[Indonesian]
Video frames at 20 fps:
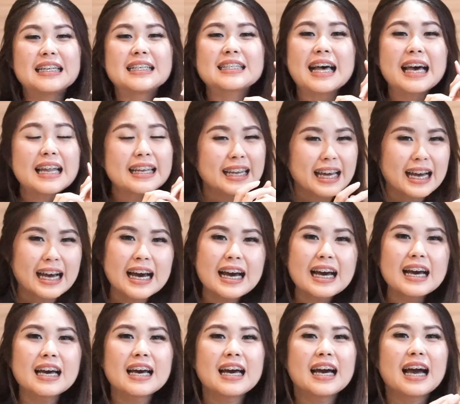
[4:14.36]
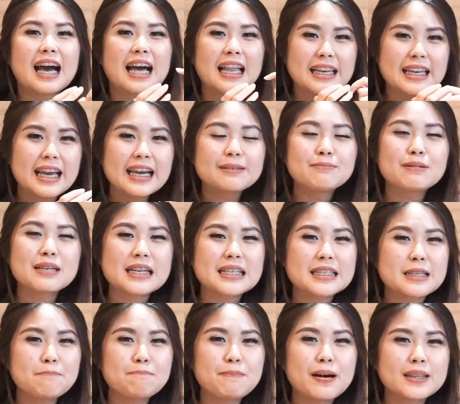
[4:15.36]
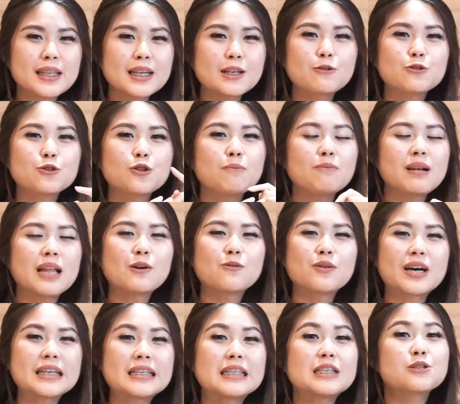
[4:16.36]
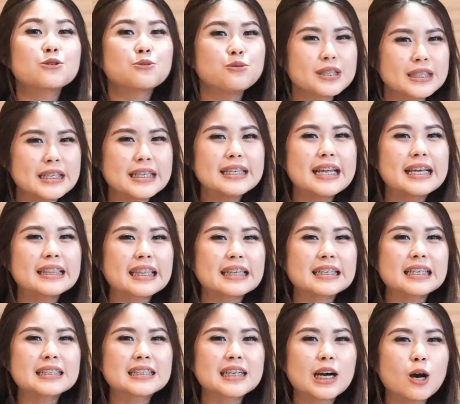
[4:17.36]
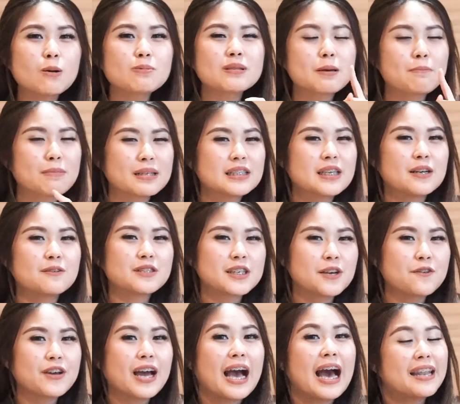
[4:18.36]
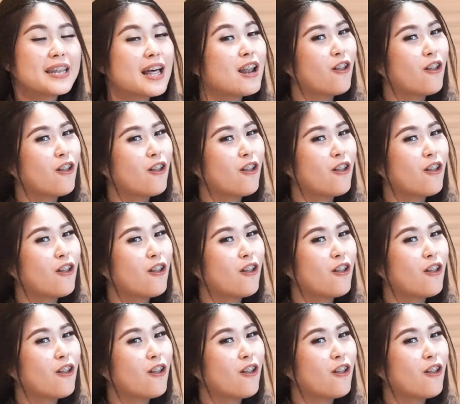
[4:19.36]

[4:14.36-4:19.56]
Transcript: Di sana, kalian berkesempatan untuk melakukan diskusi dan tanya jawab sama chef-chef yang ada